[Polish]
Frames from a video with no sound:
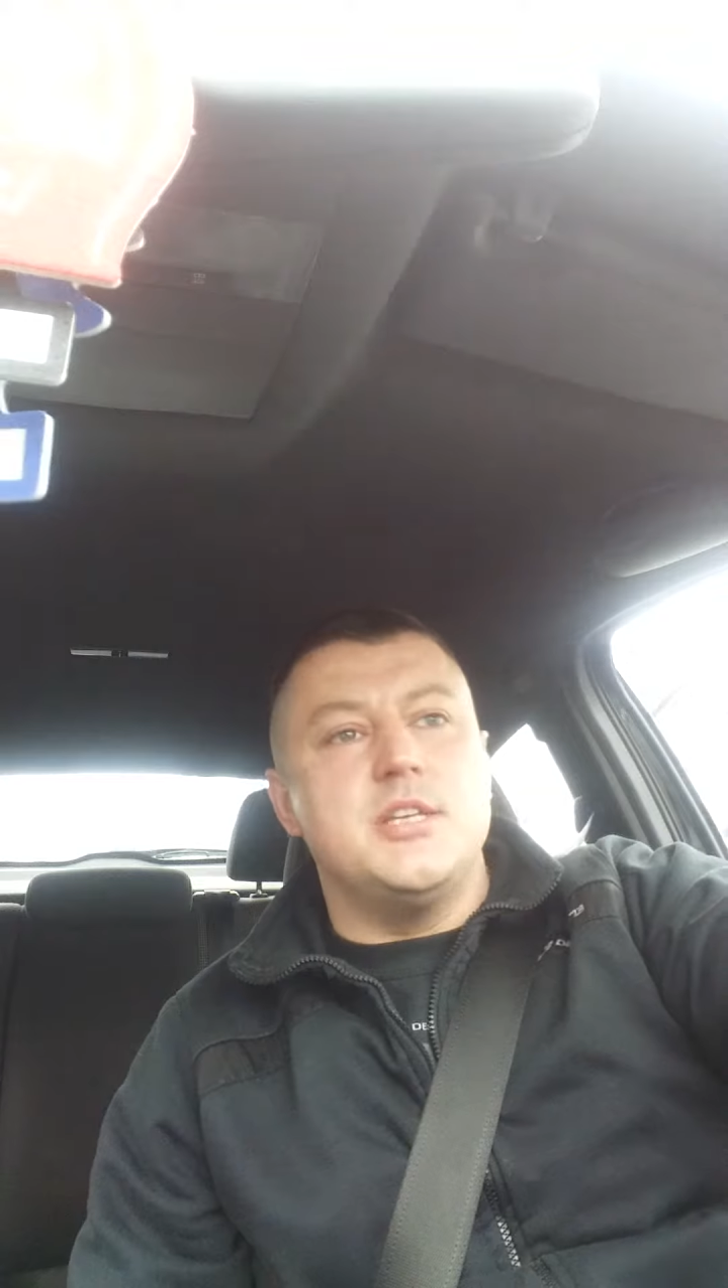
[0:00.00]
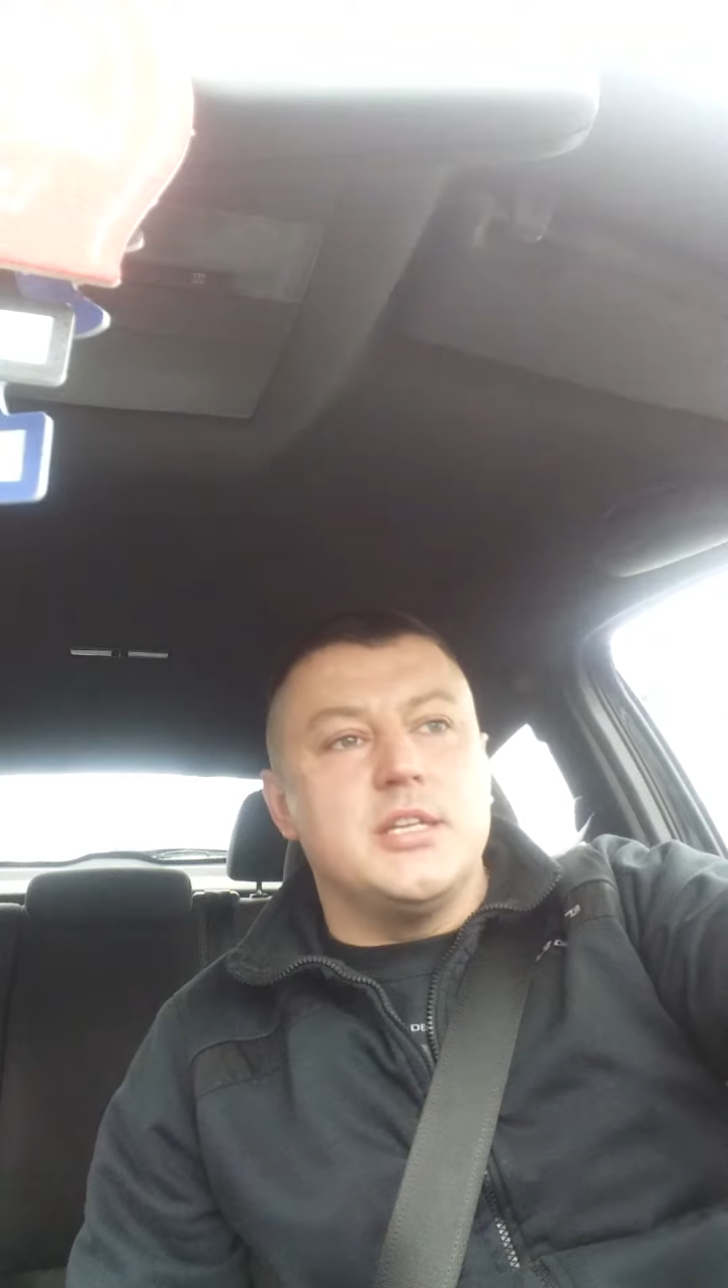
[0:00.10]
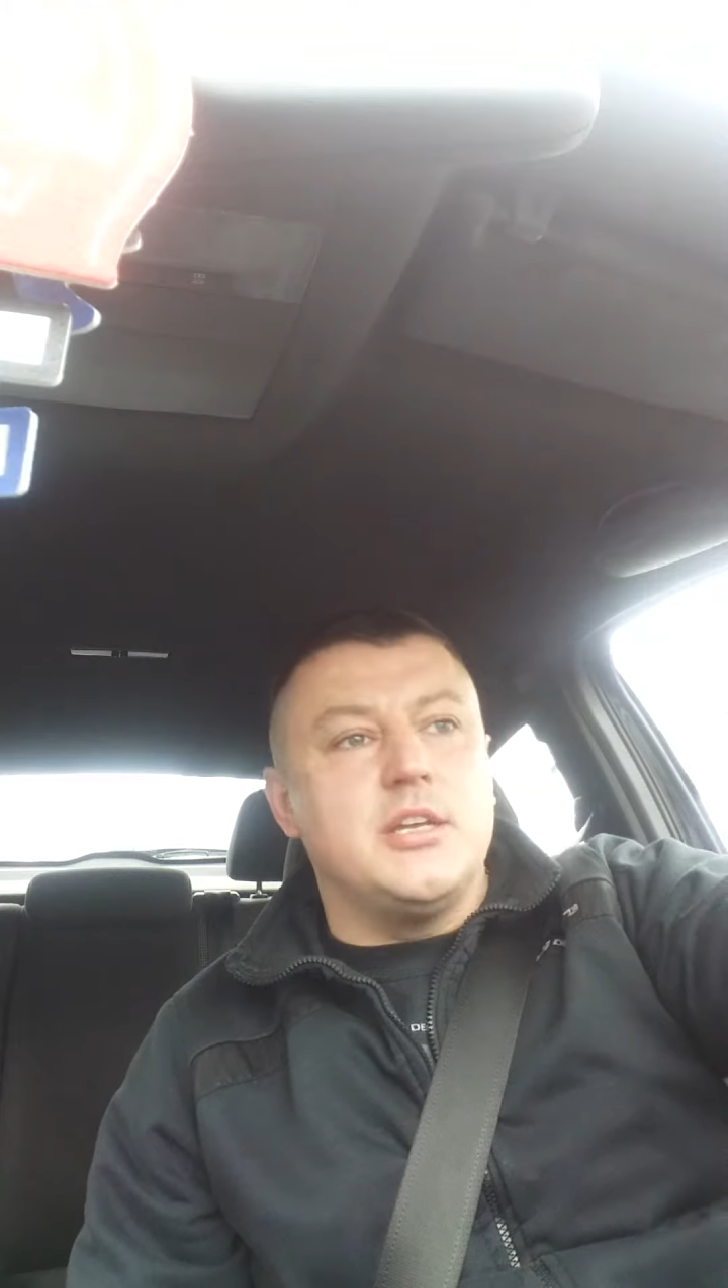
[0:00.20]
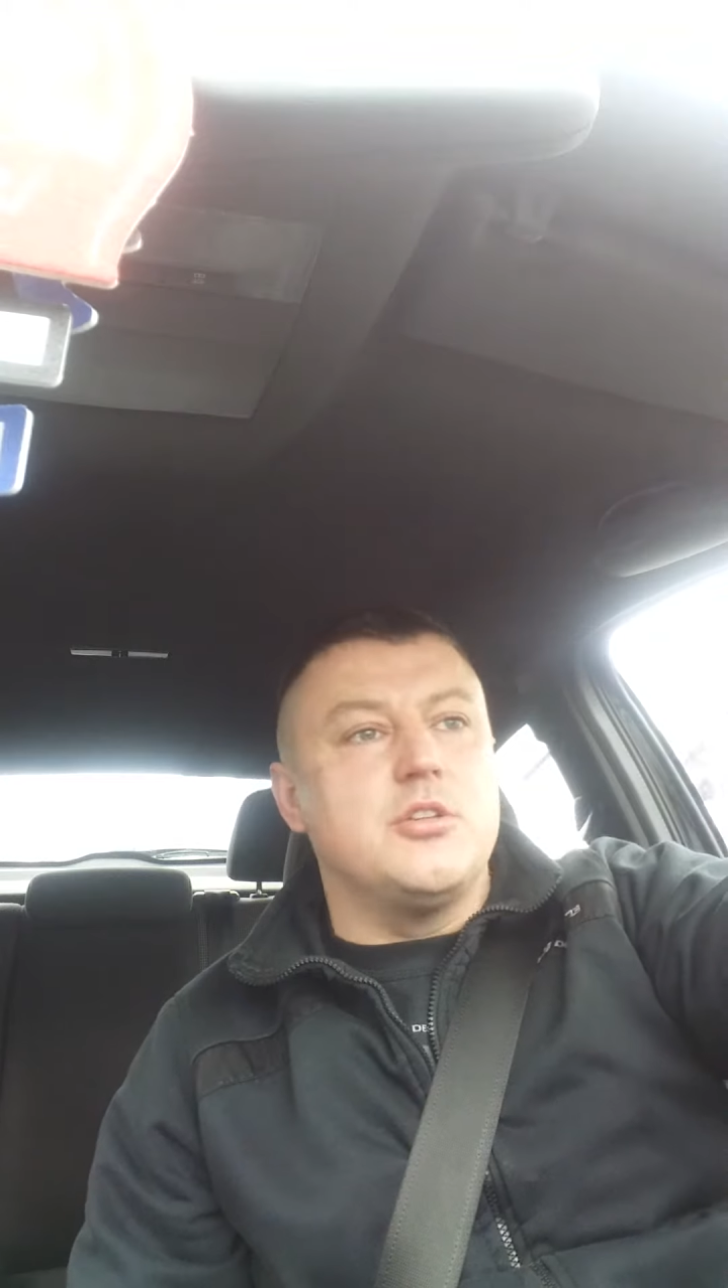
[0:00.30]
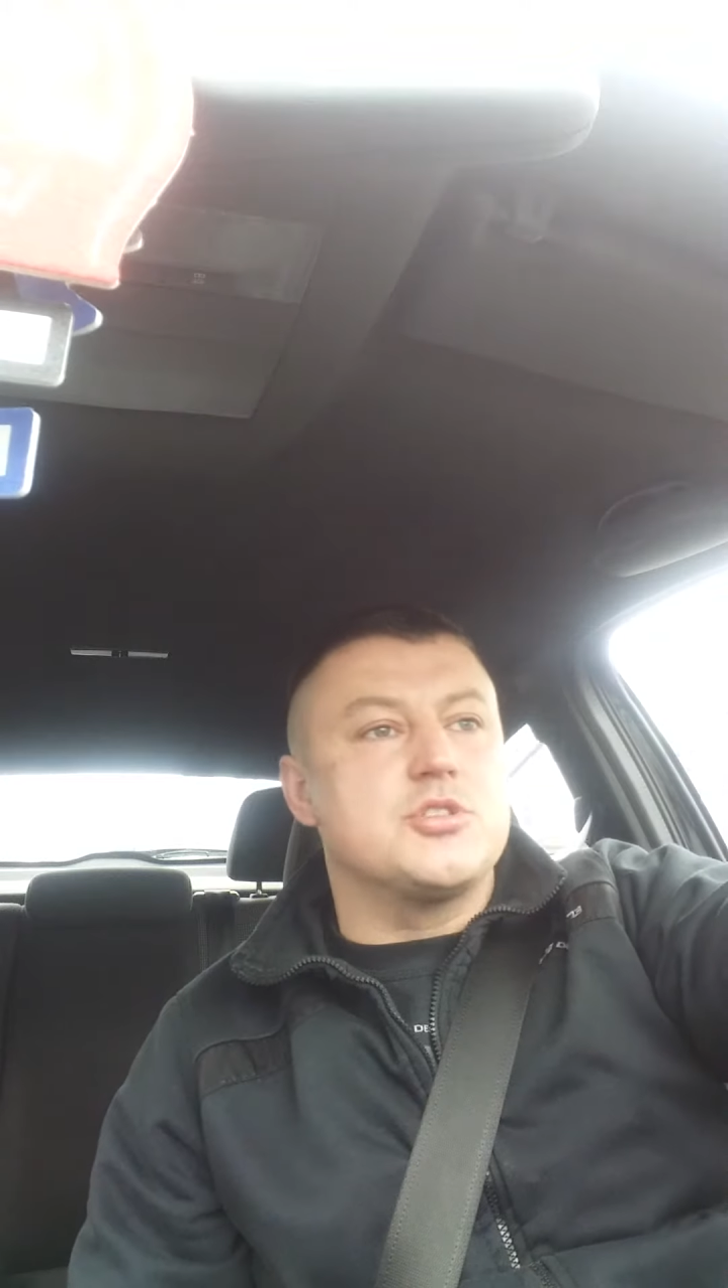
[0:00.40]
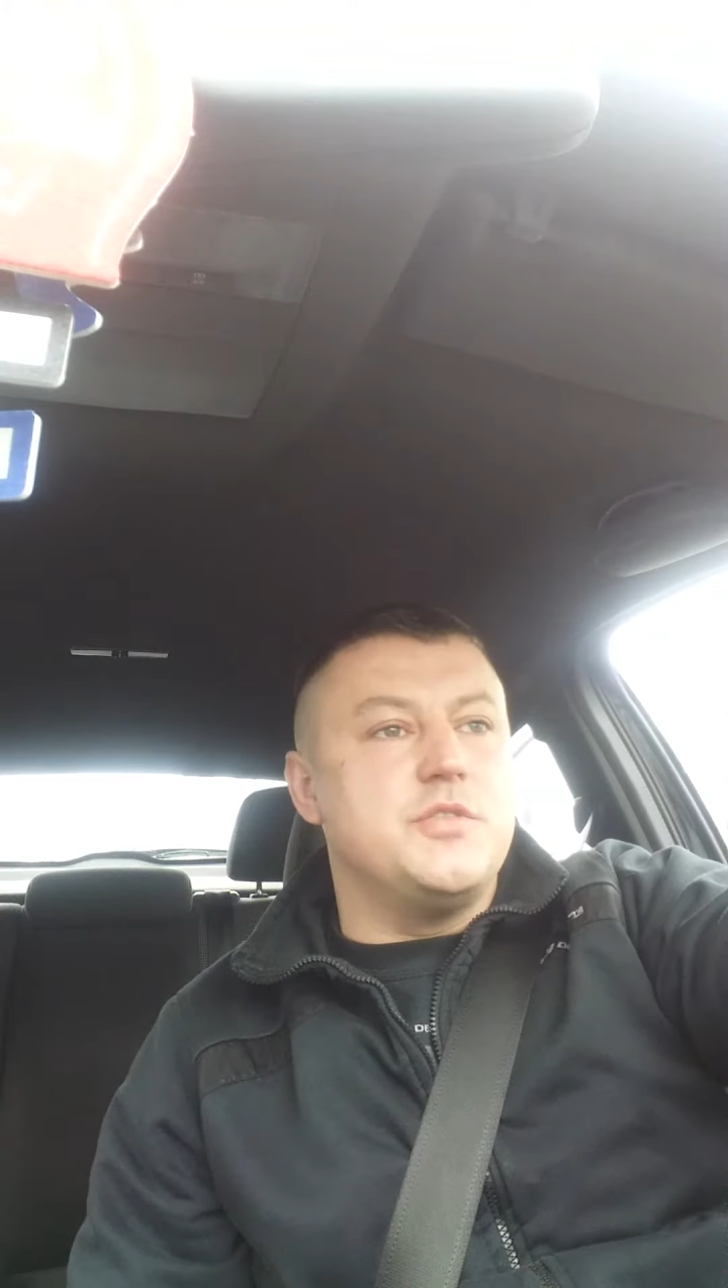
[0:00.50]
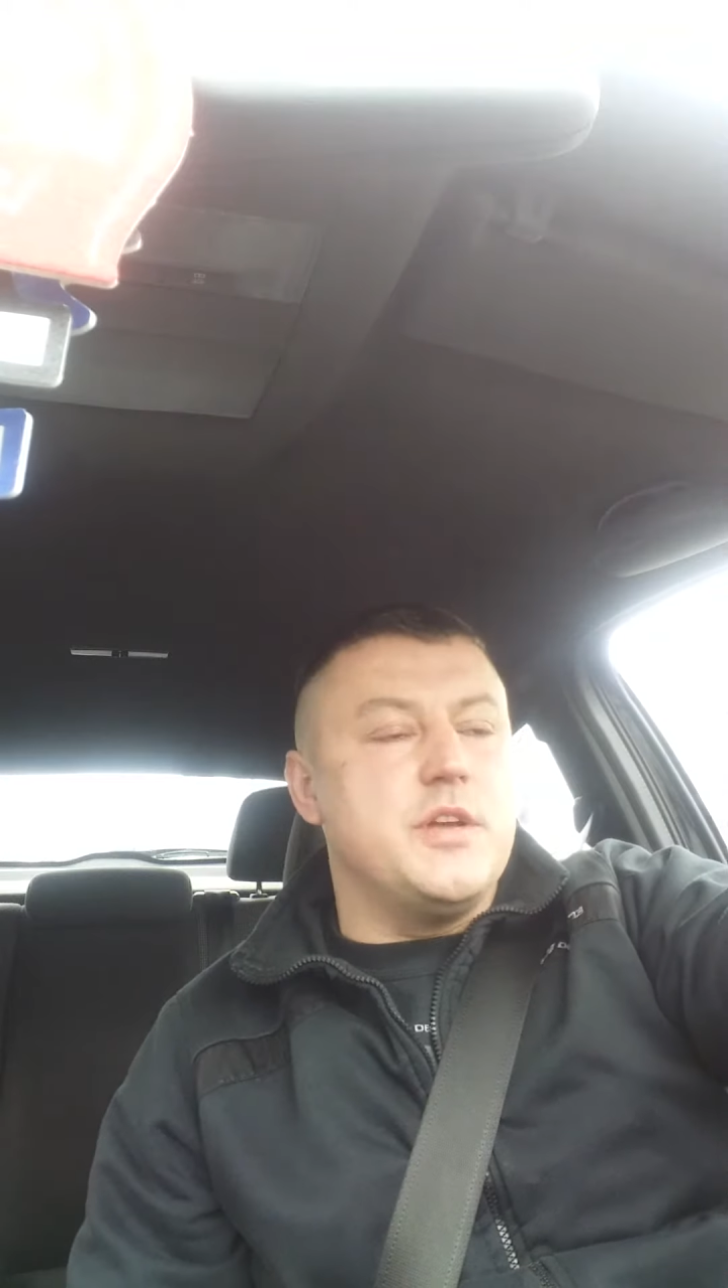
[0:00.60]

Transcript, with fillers: nie najgorszy,